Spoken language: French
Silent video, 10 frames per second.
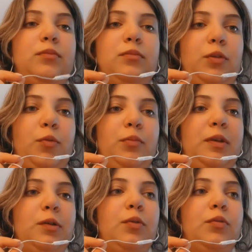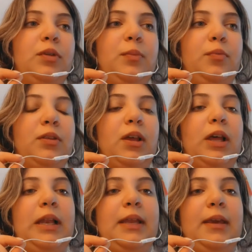de mon micro qui peut se
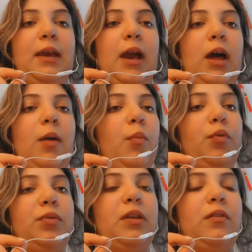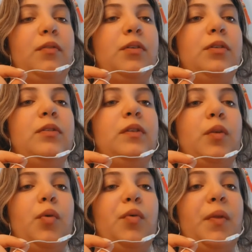rallier à mon téléphone. Sinon,
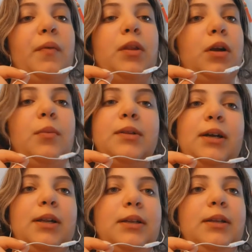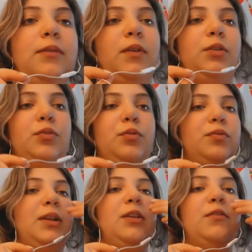on va devoir en commander ligne. du coup, vous
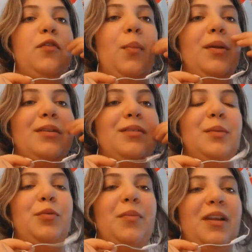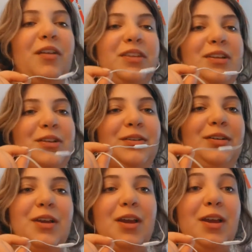allez devoir patienter pour mes live TikTok
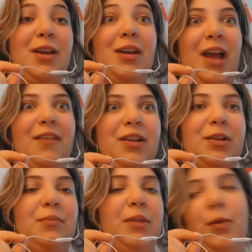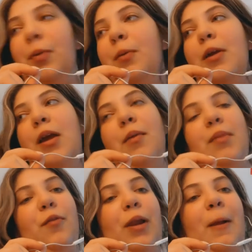avec les micros.
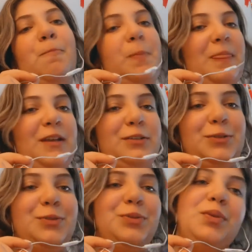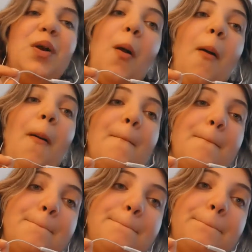Mais voilà. Du coup, euh,
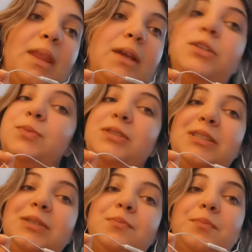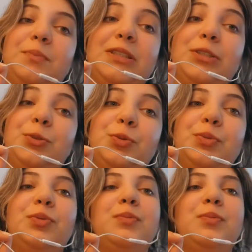je vous dis bisous.